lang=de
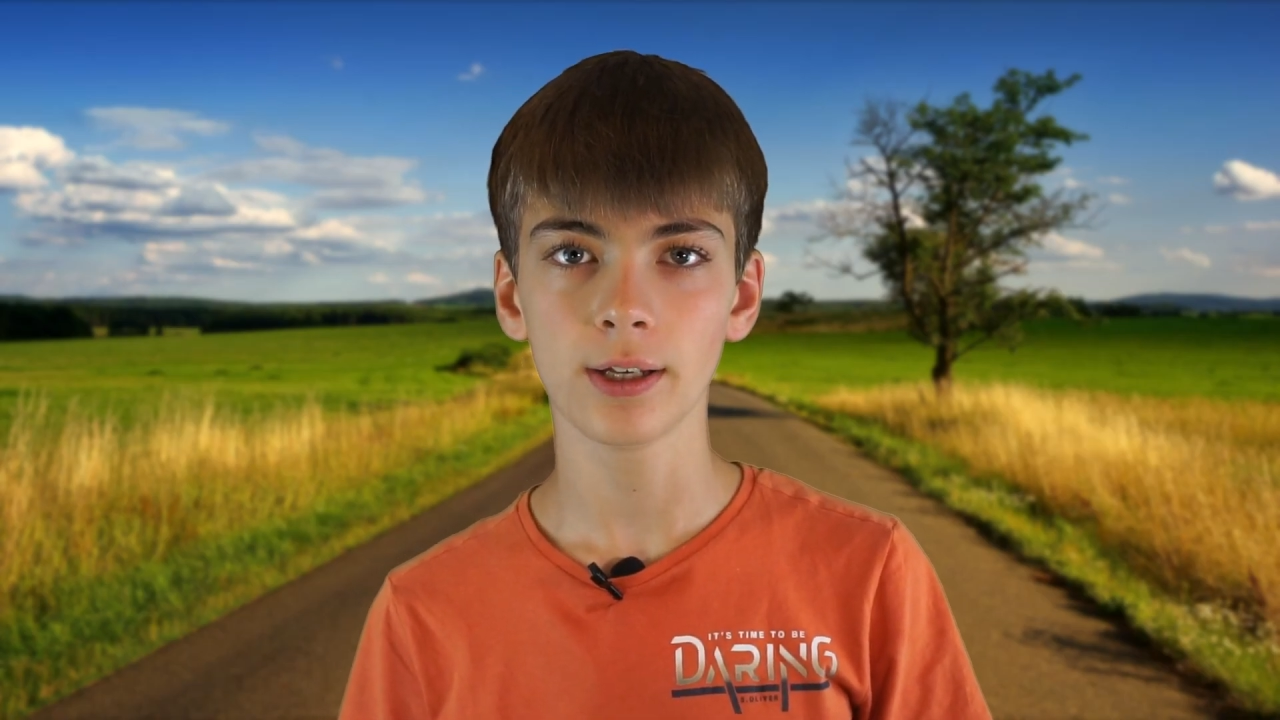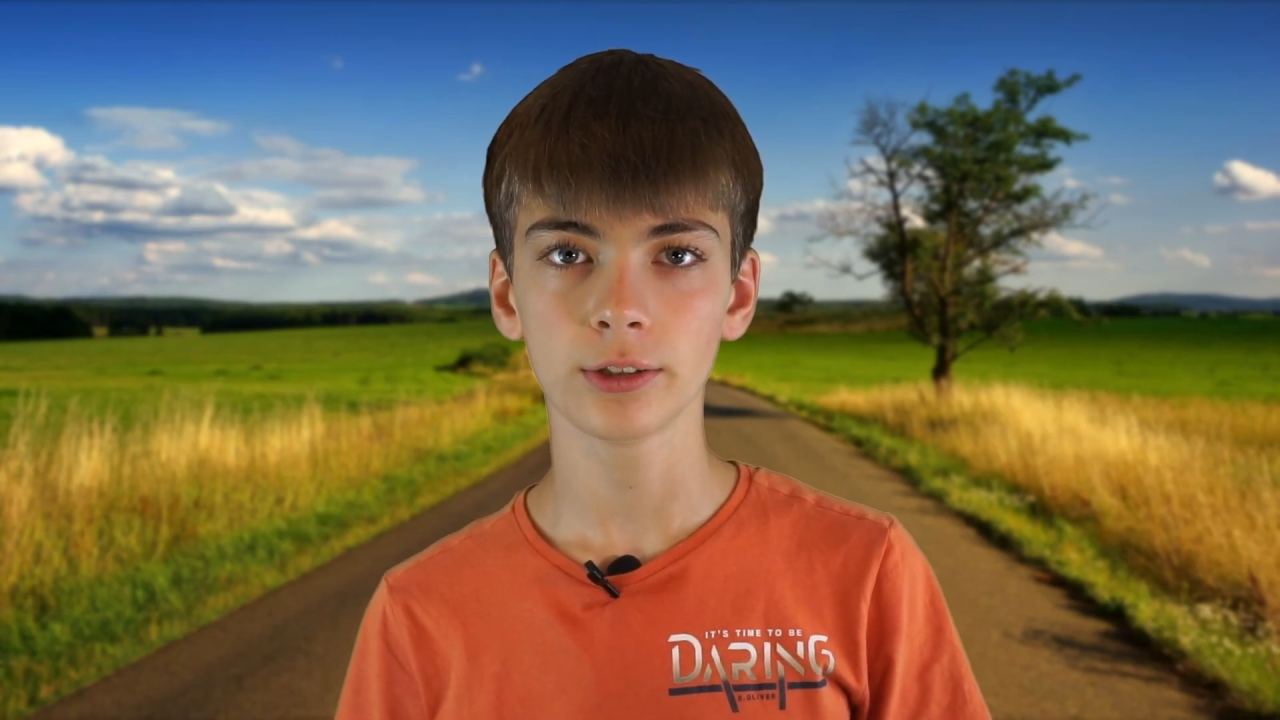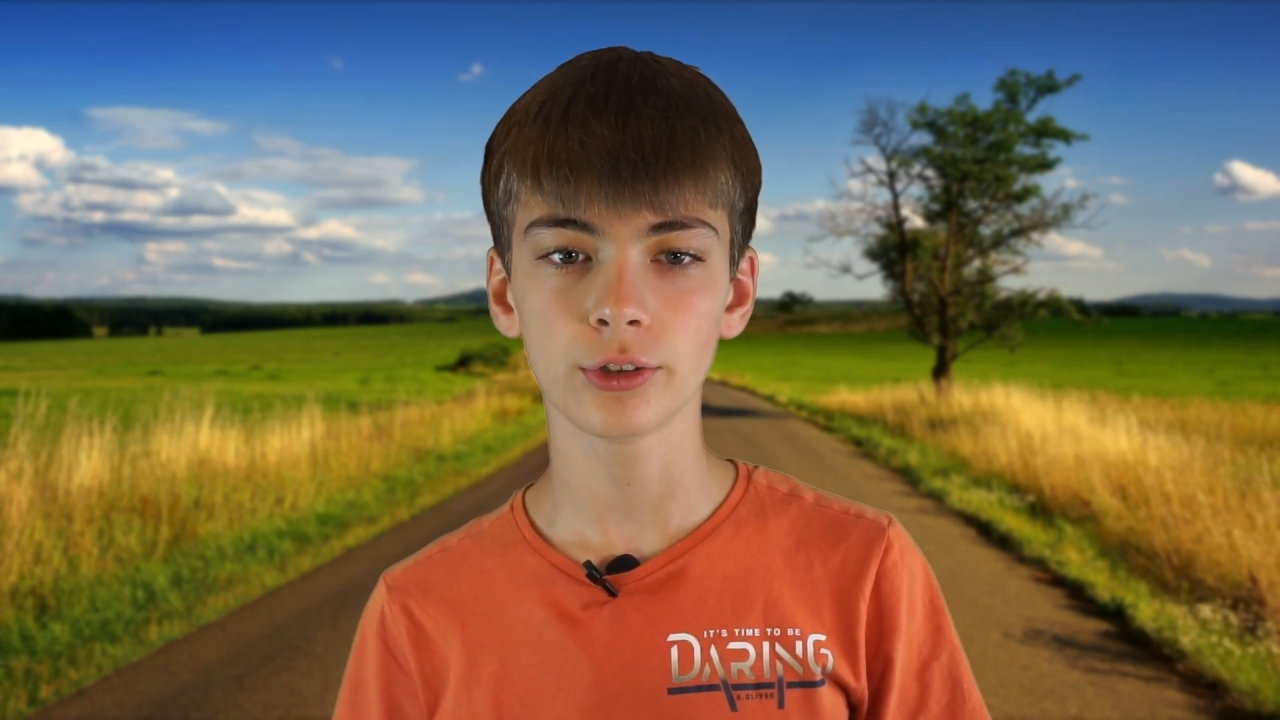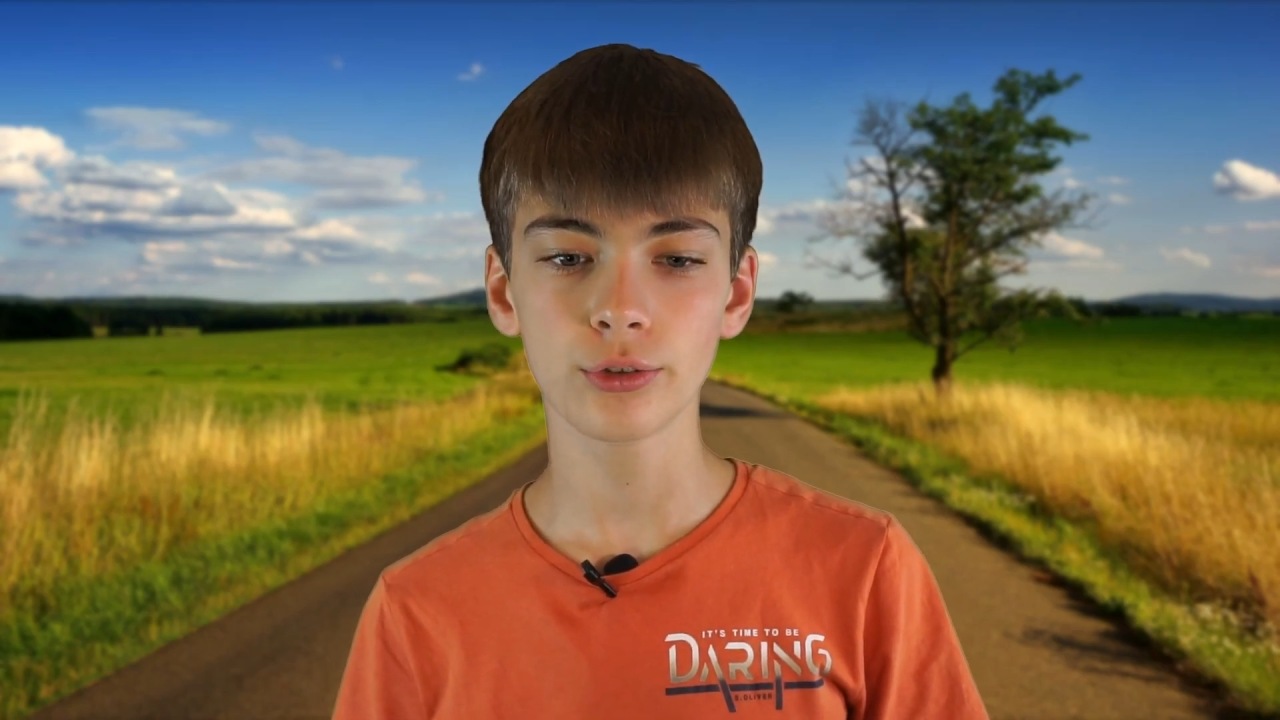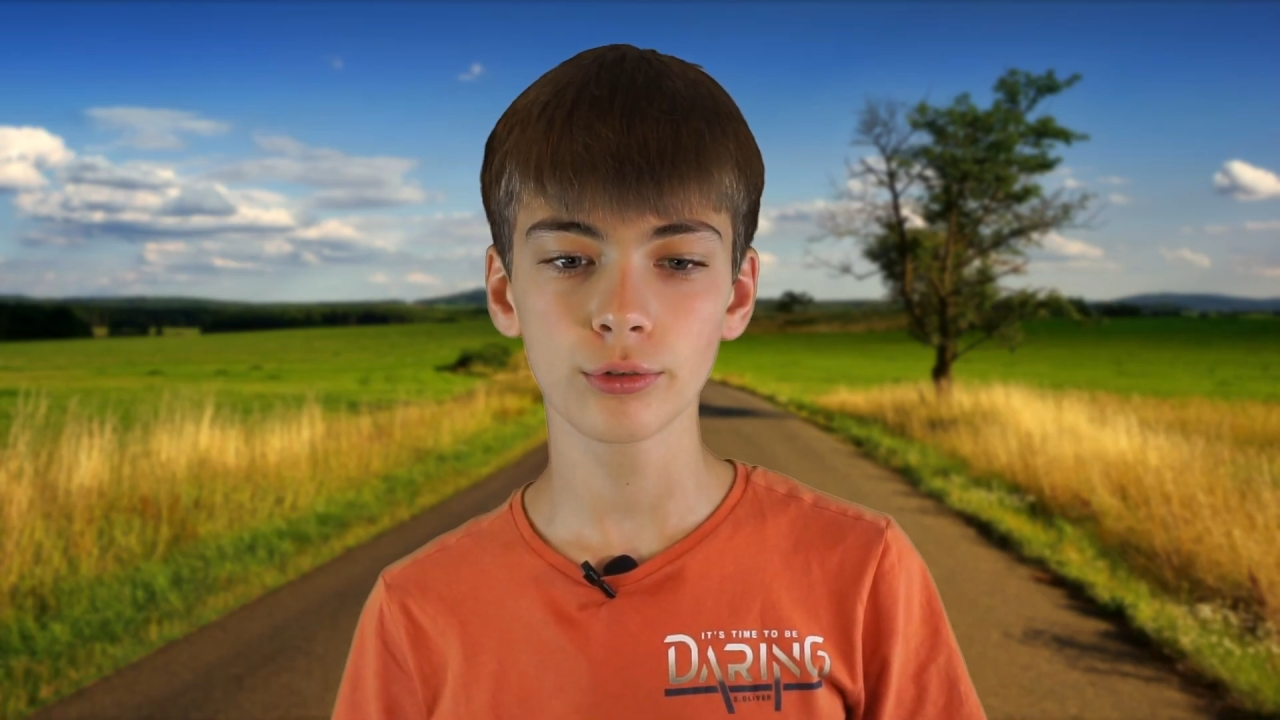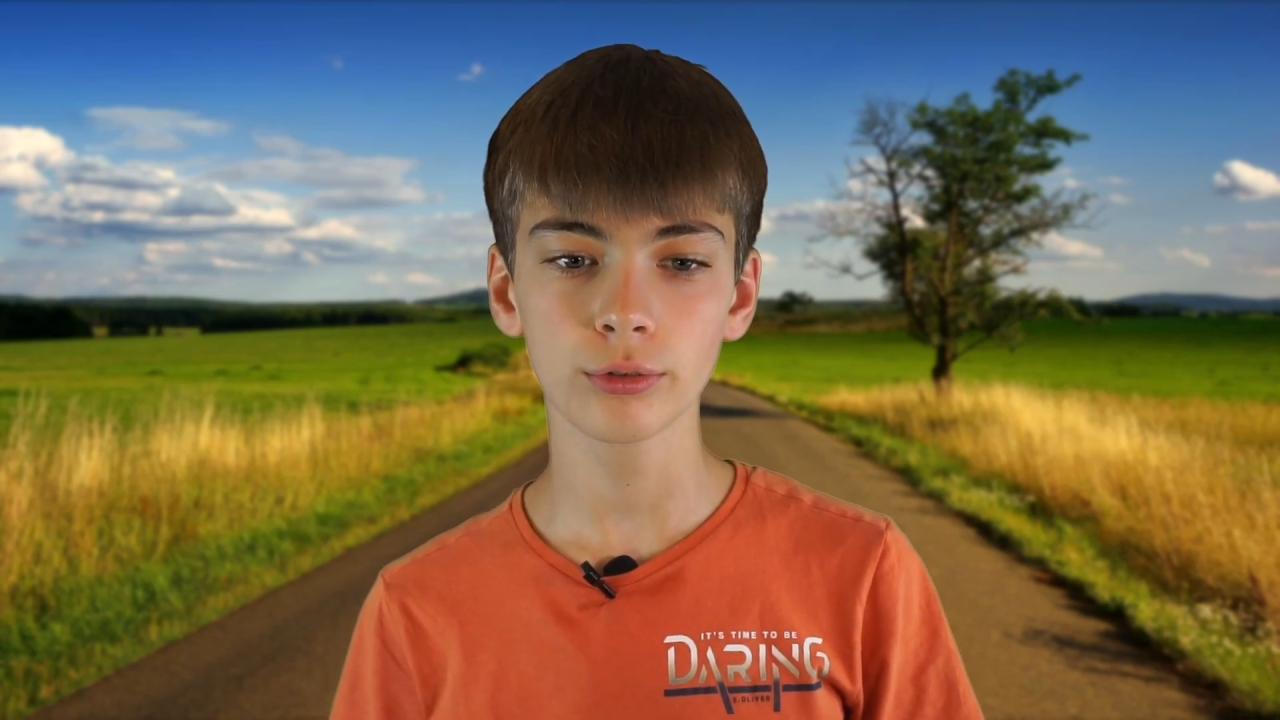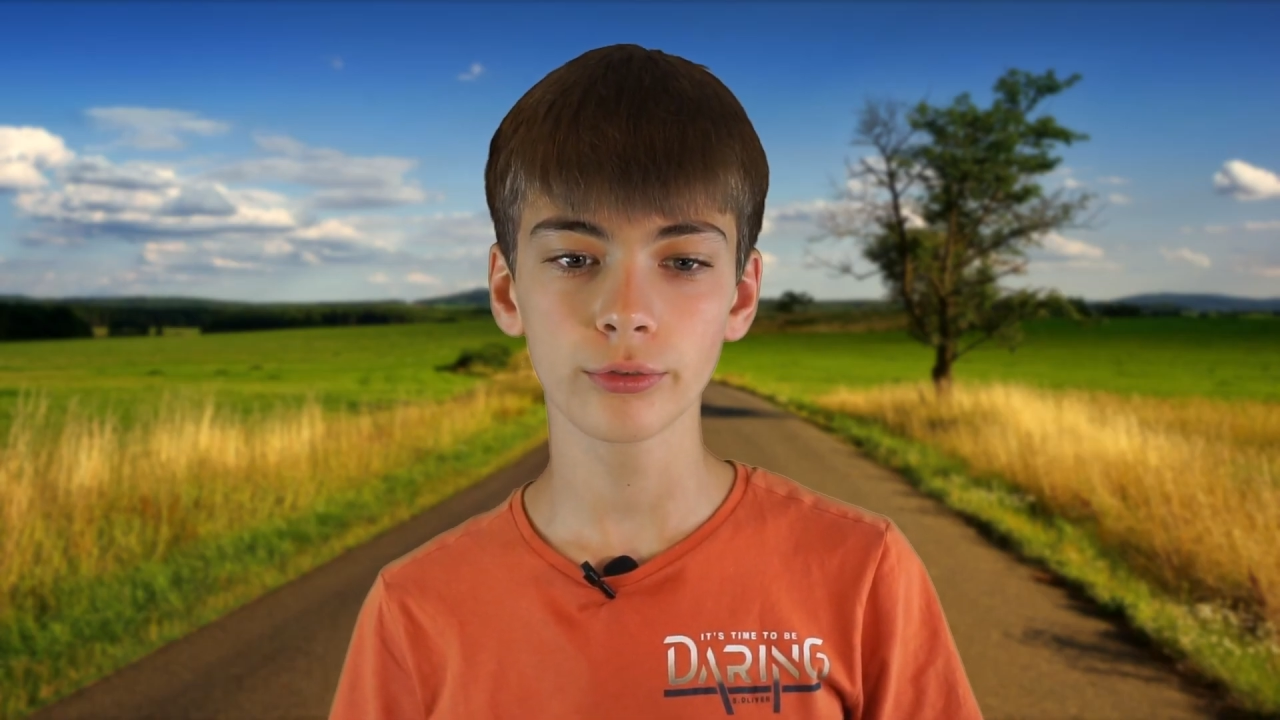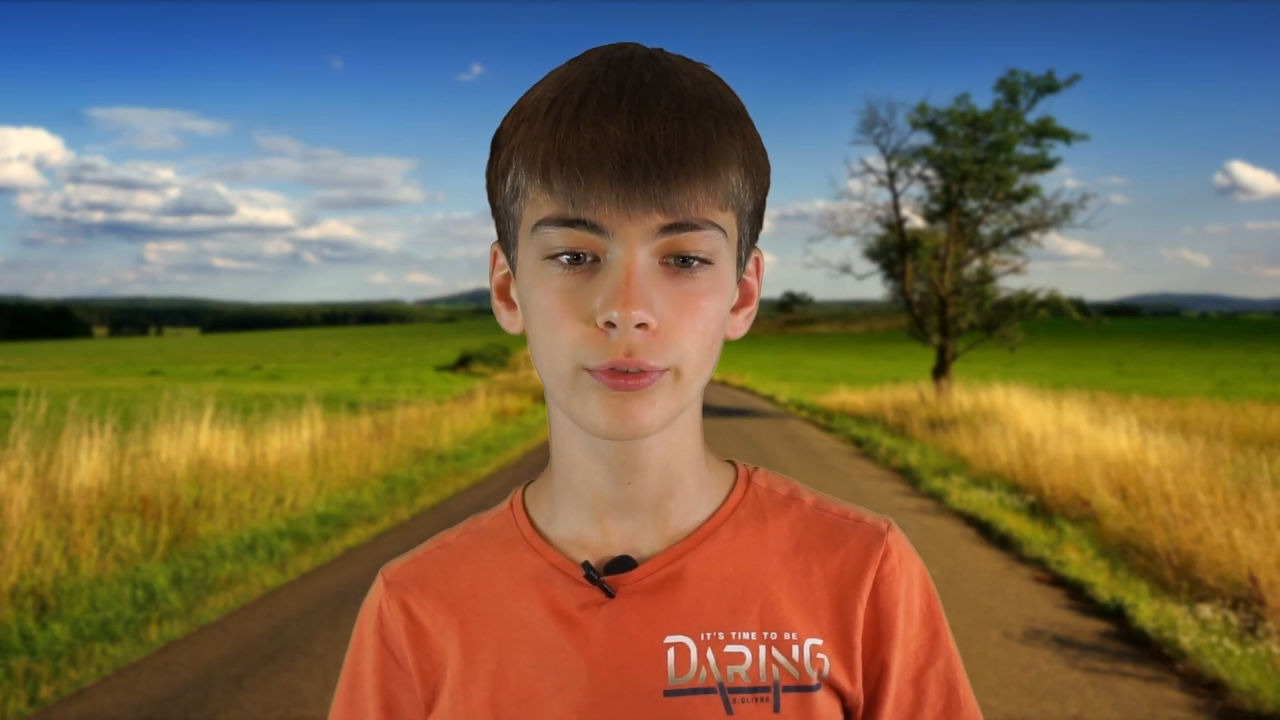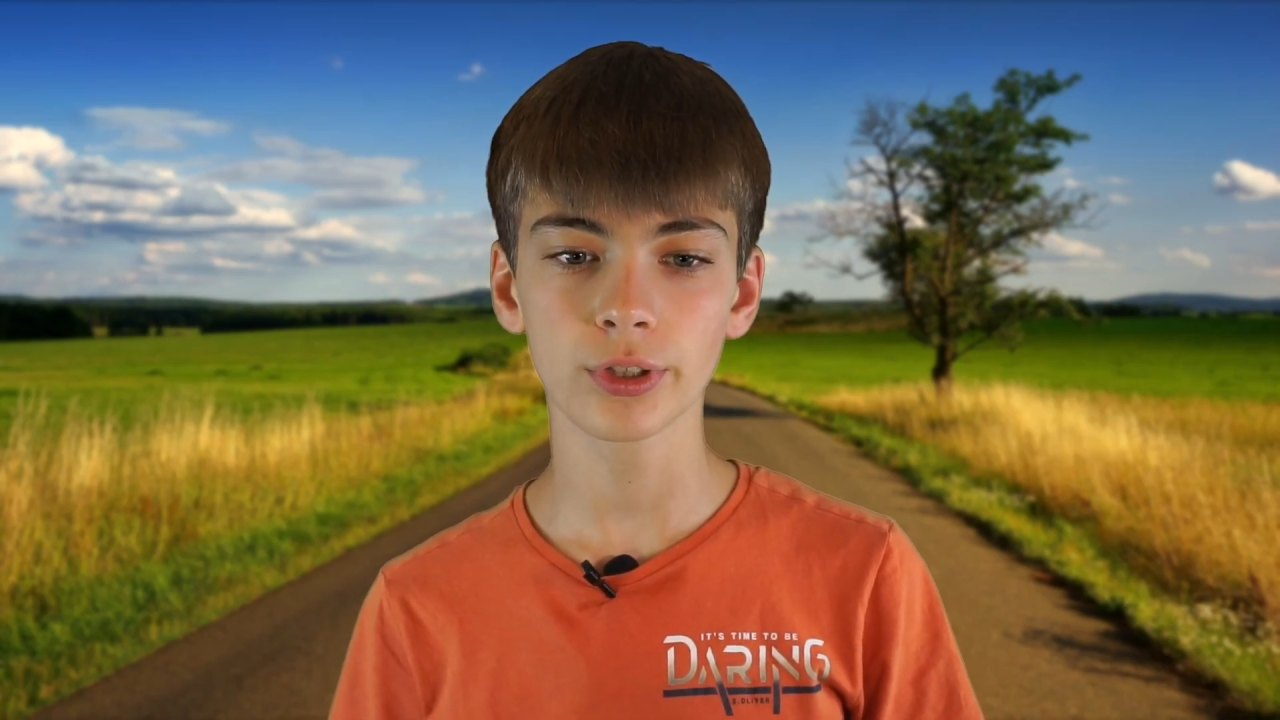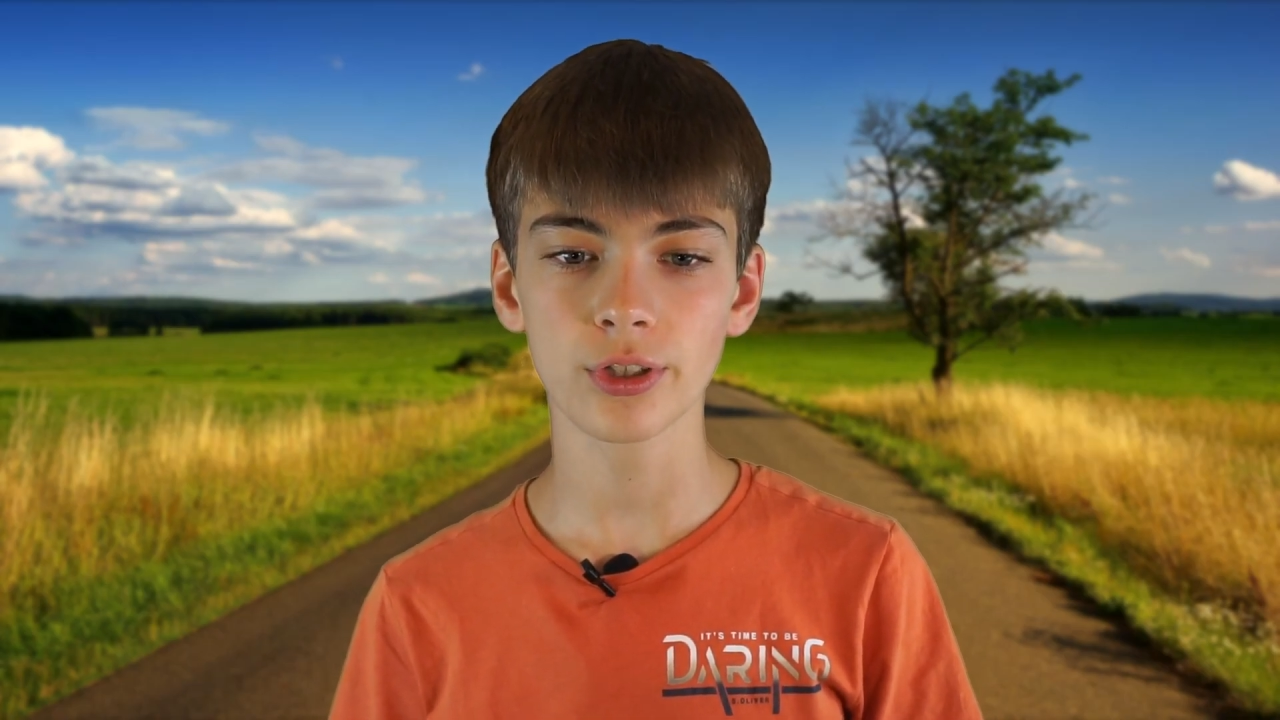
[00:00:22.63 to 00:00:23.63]
In
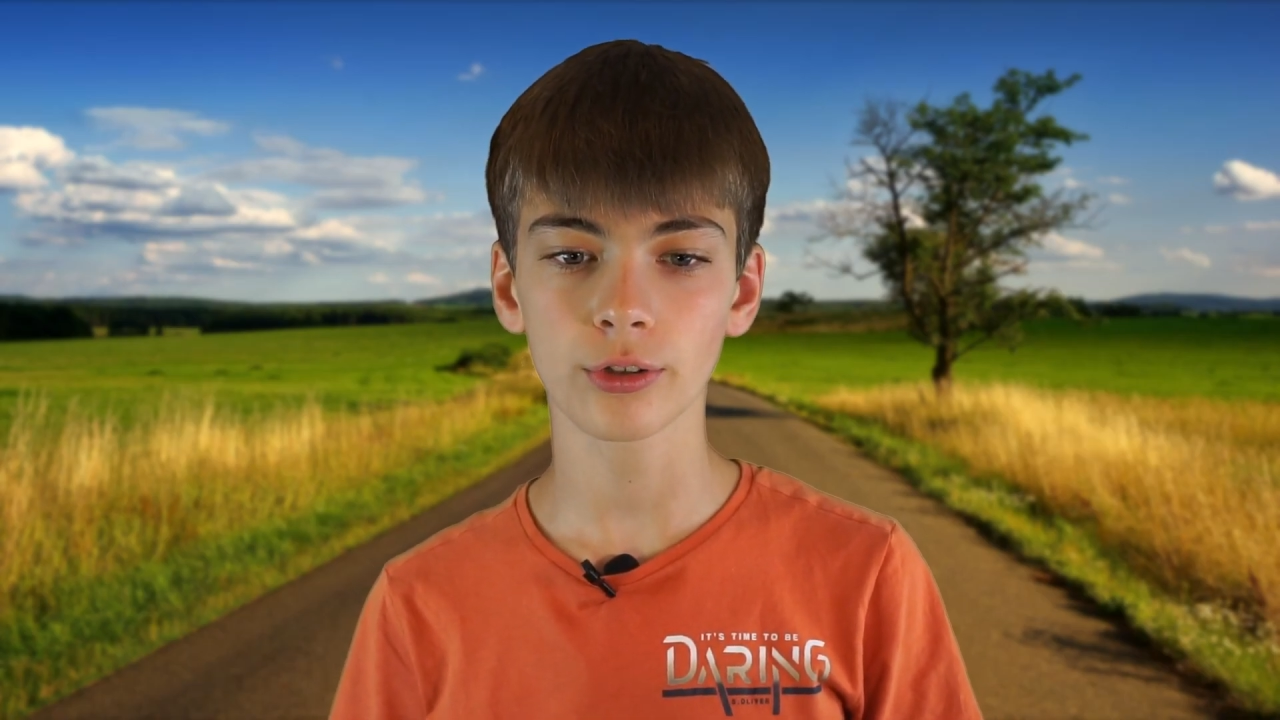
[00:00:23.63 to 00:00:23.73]
Zukunft wird es auch